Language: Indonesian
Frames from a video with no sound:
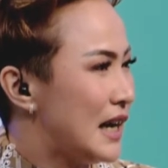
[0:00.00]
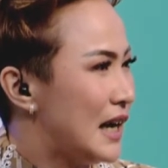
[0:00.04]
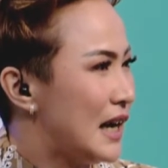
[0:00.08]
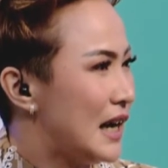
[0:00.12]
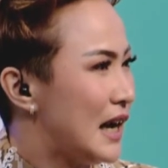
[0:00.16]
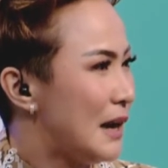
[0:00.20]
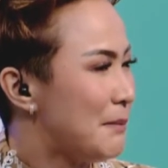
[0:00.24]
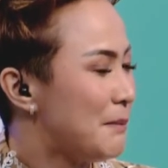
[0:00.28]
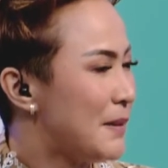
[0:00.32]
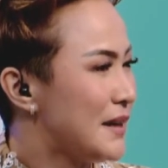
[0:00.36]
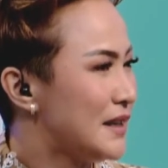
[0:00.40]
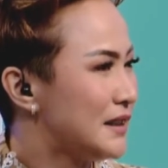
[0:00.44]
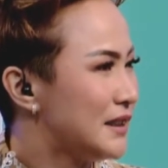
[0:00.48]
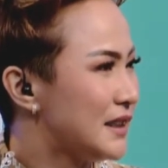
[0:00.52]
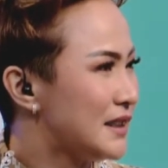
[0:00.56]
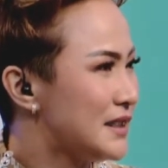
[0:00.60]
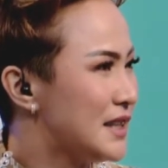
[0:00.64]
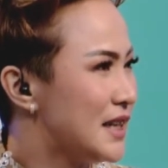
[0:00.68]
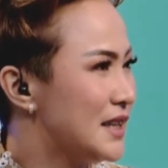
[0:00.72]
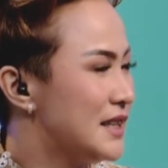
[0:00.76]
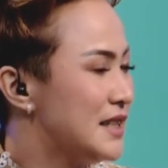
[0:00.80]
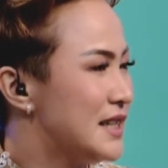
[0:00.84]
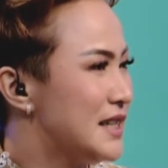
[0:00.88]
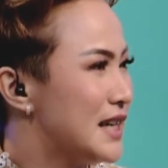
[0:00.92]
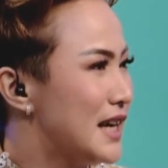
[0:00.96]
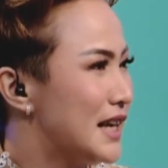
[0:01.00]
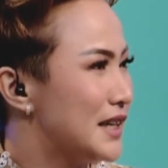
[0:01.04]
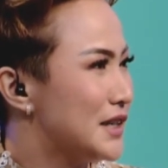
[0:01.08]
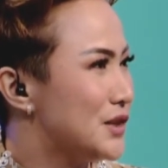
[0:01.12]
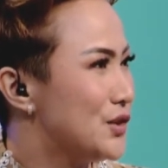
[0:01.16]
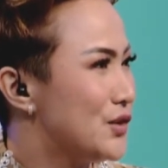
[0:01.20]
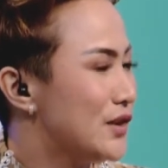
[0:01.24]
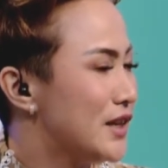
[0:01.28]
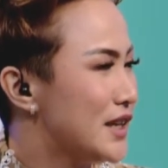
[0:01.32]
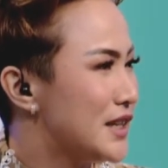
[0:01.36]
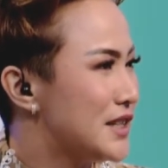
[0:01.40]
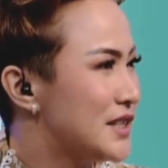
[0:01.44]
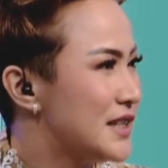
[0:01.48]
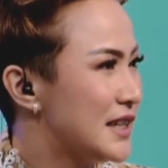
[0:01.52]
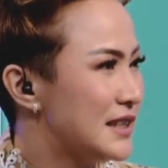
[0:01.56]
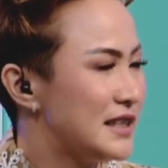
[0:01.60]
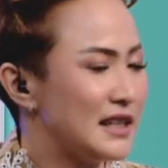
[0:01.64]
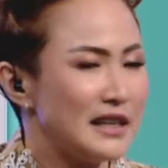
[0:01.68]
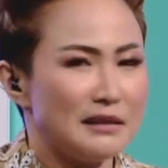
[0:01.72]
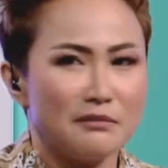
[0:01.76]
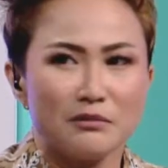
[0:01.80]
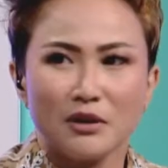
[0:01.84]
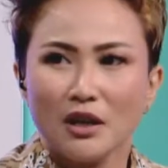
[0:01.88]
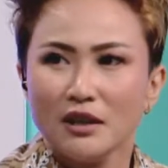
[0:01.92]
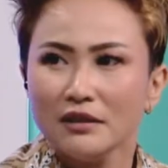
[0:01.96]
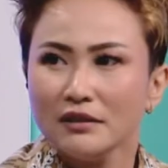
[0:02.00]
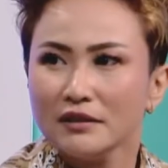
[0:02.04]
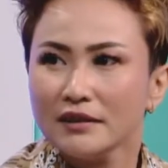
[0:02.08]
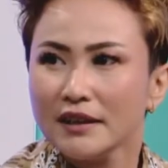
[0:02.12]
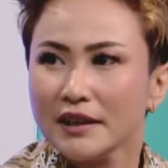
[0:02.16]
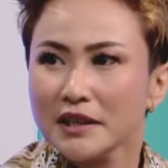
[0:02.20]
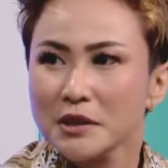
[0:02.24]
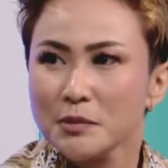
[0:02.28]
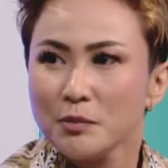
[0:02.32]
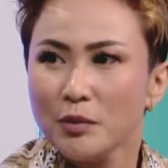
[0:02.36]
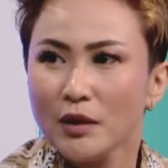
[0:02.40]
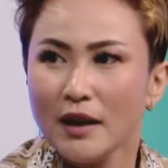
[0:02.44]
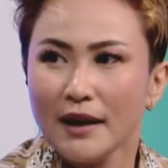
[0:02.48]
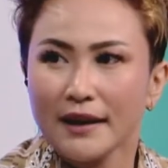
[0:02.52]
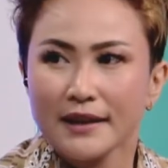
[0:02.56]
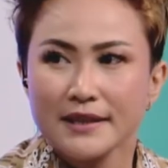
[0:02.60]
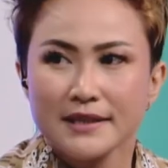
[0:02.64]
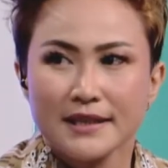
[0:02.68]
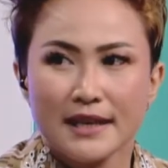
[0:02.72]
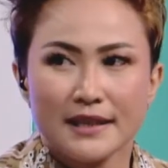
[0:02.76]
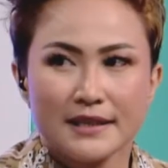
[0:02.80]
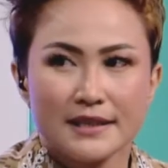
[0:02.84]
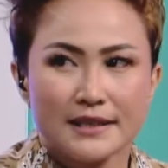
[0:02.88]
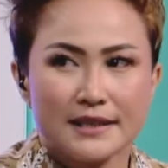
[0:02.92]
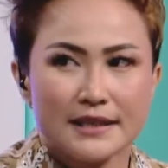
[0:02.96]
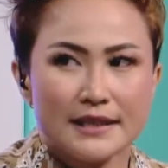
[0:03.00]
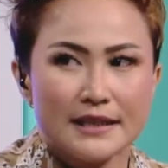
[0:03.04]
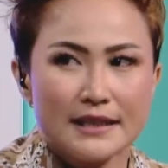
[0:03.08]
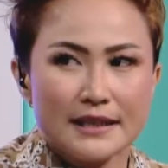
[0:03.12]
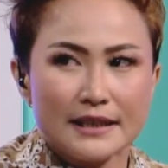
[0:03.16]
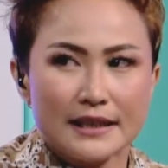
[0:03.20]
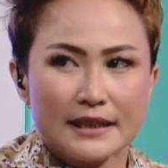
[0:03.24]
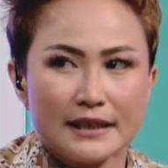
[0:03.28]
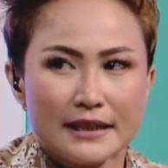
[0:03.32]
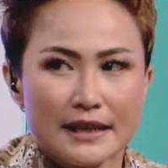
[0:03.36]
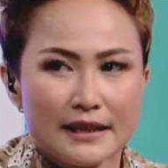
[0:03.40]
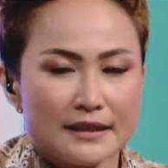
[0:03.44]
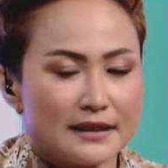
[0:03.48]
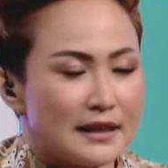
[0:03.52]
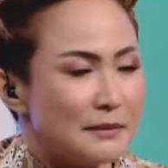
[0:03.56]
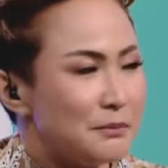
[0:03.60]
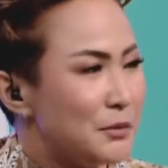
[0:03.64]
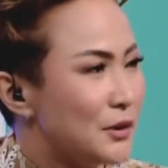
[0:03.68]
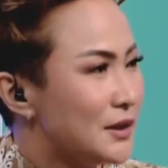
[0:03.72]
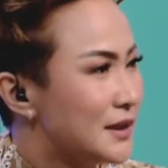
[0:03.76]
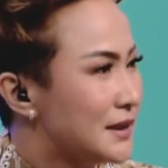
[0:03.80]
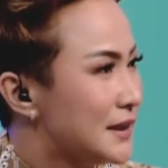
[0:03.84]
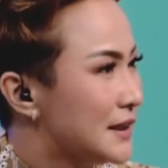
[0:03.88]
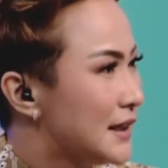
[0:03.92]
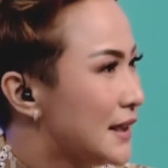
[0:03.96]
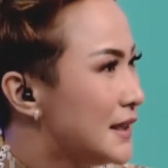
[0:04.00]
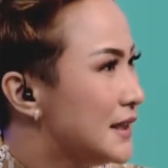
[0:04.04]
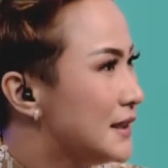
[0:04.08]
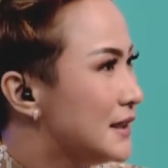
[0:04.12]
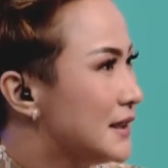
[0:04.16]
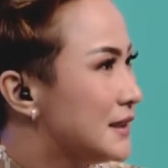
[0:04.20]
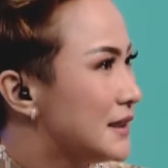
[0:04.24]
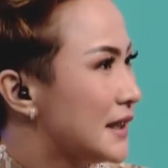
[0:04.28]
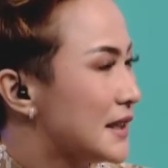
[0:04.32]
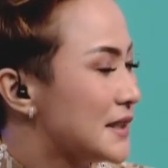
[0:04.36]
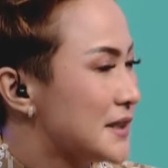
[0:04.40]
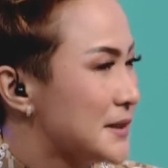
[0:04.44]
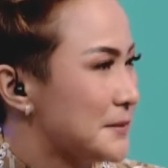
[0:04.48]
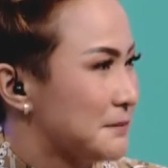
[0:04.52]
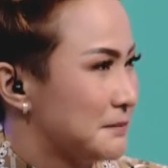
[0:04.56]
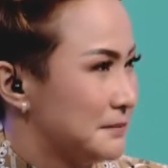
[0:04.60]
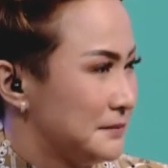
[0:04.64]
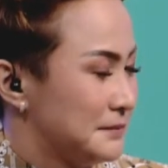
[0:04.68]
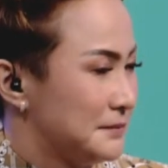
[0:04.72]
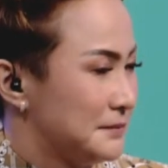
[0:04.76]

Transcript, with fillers: Apa yang terjadi dengan Indonesia dalam konteks polarisasi karena politik identitas?